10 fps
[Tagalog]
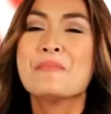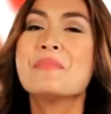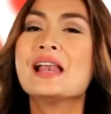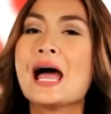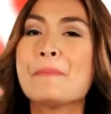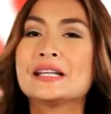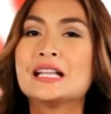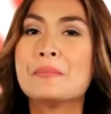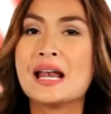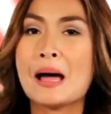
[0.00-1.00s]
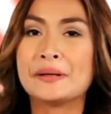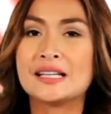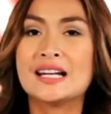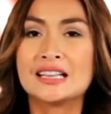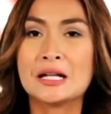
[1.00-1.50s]
Malapit na malapit
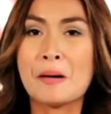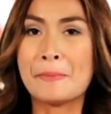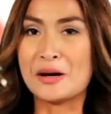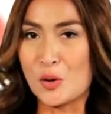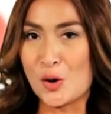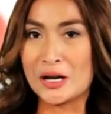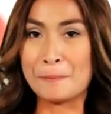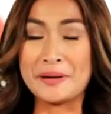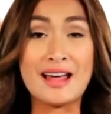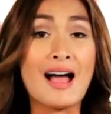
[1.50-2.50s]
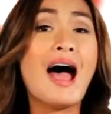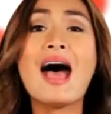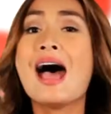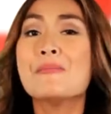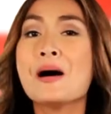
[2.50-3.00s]
na nating mapanood ang
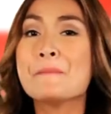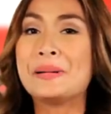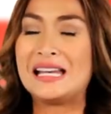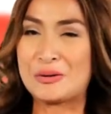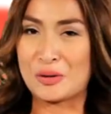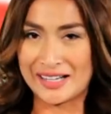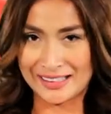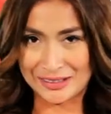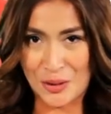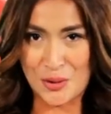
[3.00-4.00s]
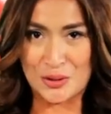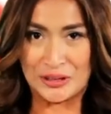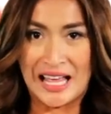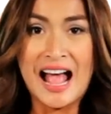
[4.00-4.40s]
pinakaaabangang pelikula ng taon.